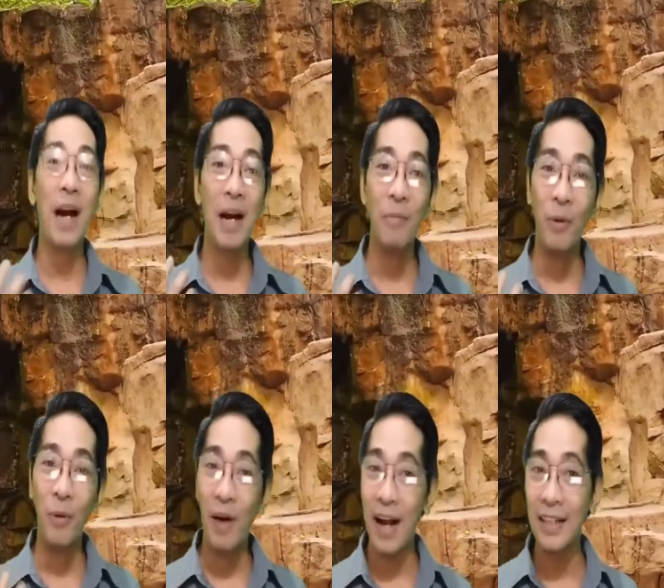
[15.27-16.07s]

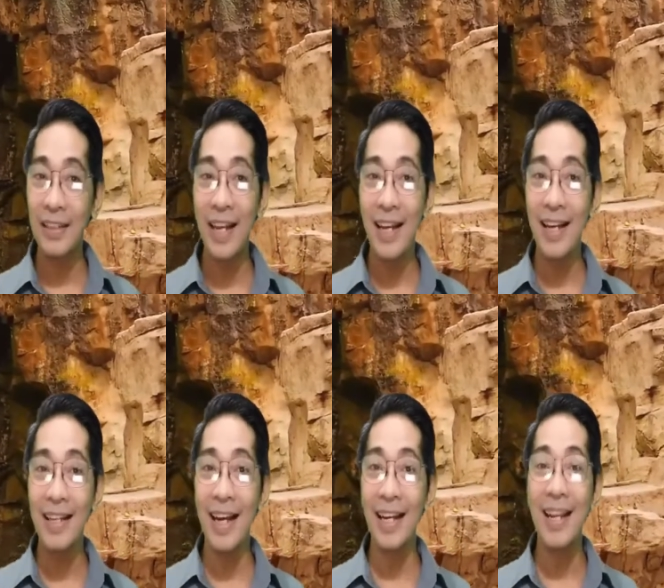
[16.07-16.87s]
makabuluhang
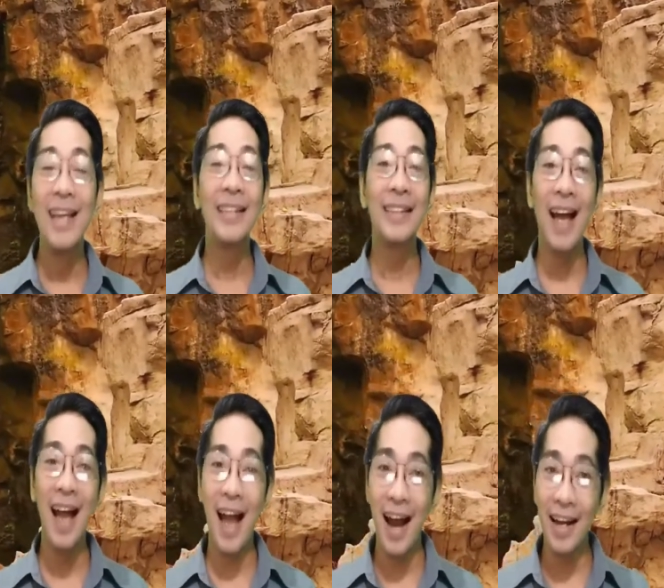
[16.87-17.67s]
talakayan
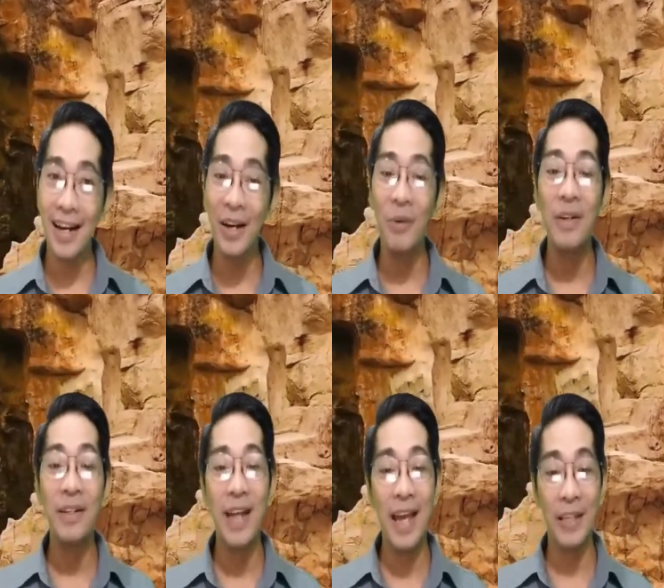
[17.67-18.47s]
sa araw
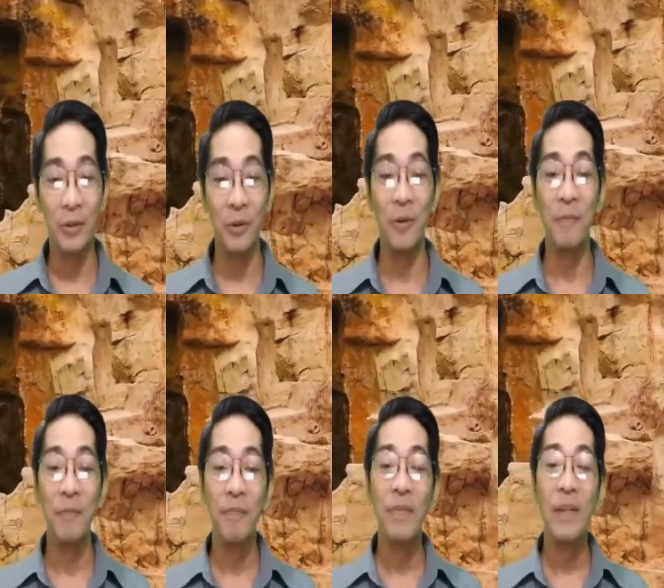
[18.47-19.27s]
na ito.
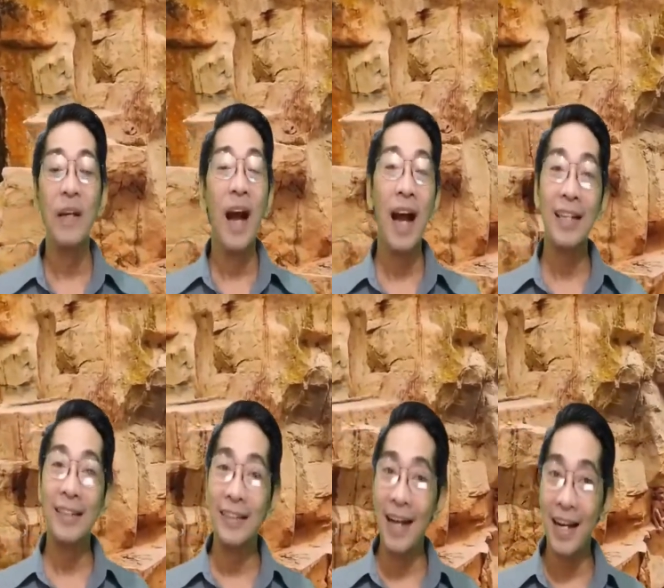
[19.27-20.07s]

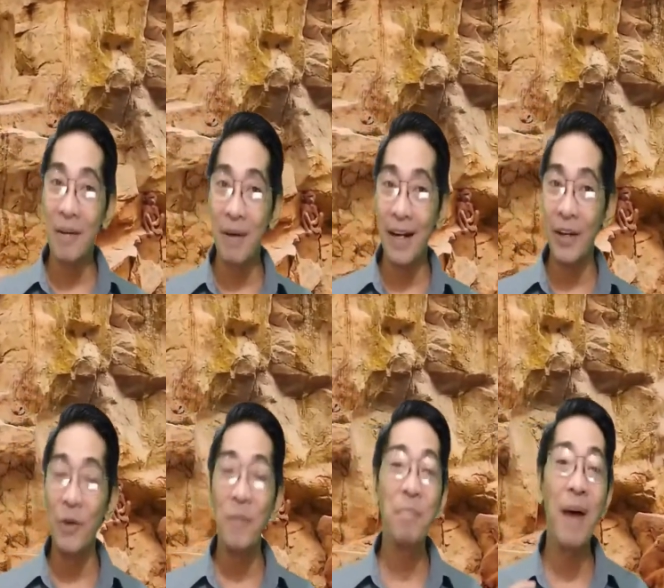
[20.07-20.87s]
Handa na ba
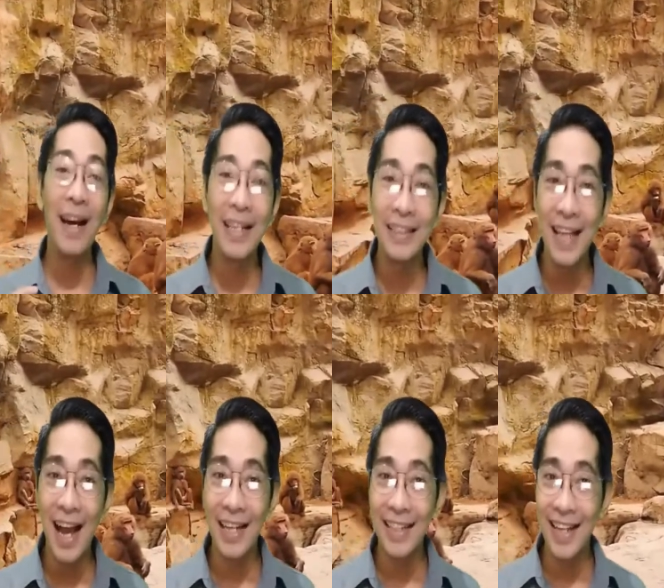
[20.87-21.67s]
kayo para
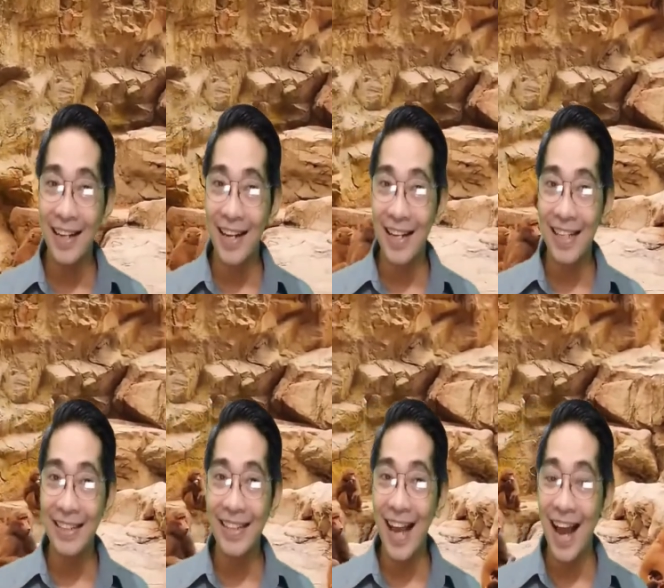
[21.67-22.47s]
sa ating
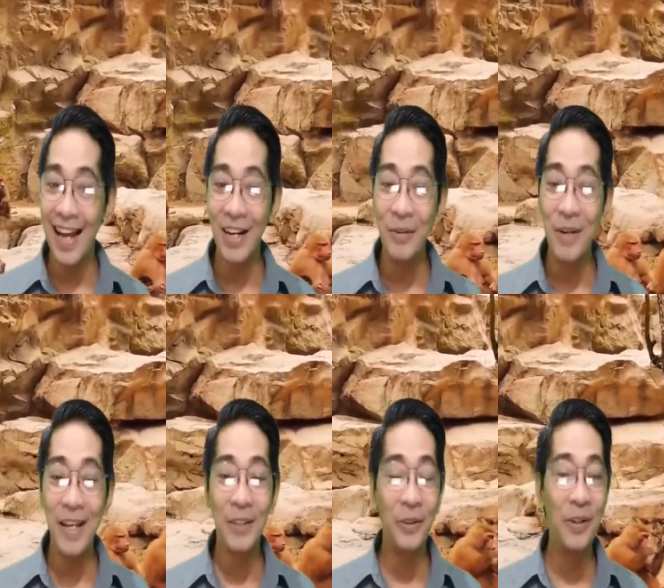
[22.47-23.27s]
aralin sa araw na
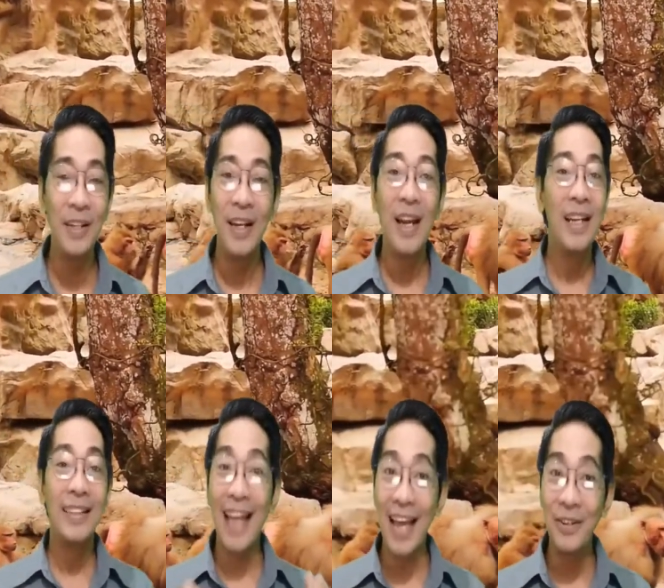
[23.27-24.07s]
ito?
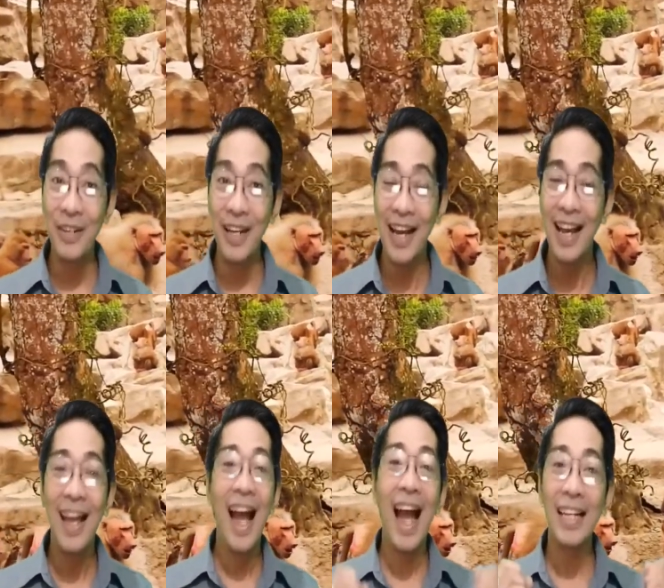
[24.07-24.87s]
Tayo na
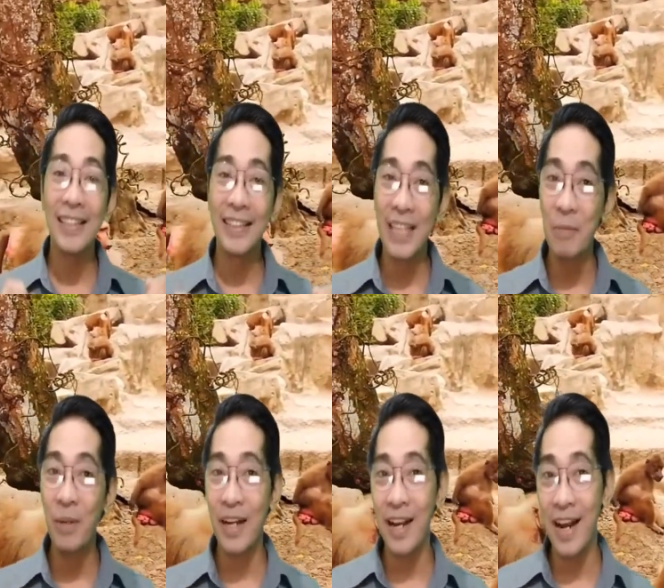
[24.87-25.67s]
at
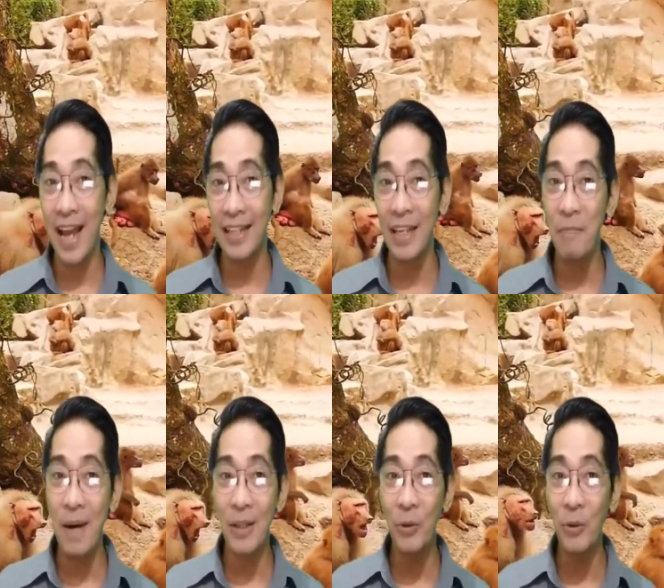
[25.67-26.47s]
simulan na nating
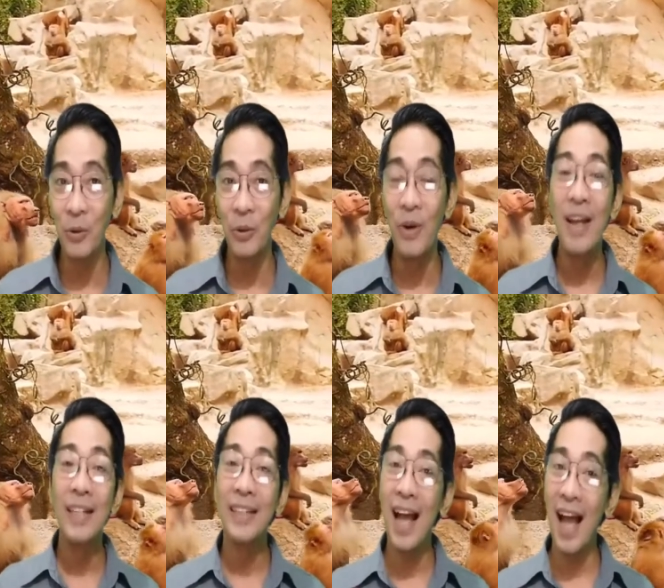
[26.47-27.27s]
matuto
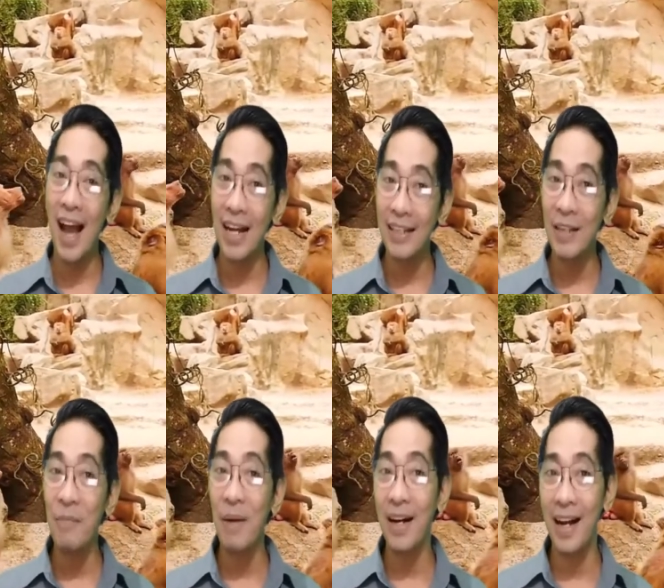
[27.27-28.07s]
sa
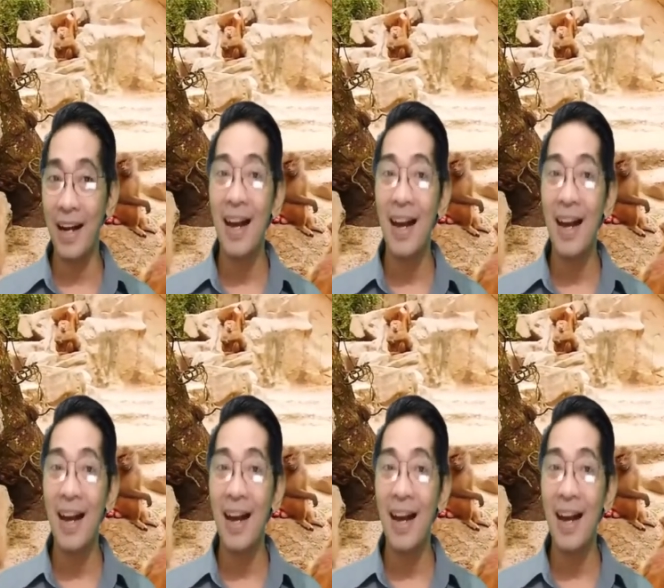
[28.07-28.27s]
ating mga